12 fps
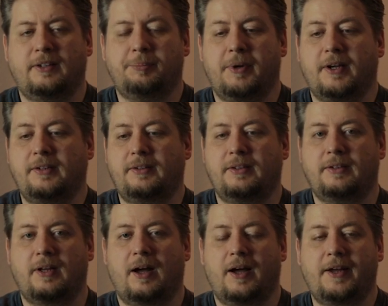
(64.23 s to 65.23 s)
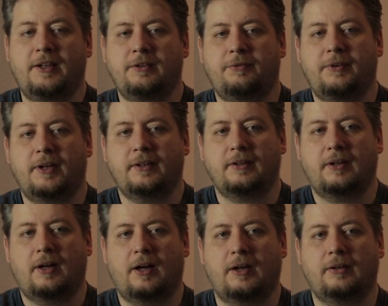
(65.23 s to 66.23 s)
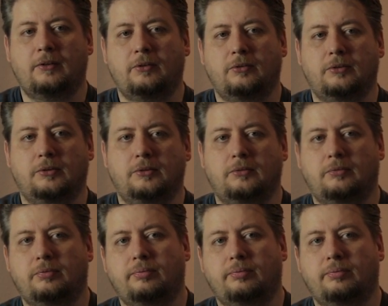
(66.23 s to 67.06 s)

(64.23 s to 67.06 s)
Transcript: nicht mehr richtig geheilt werden kann und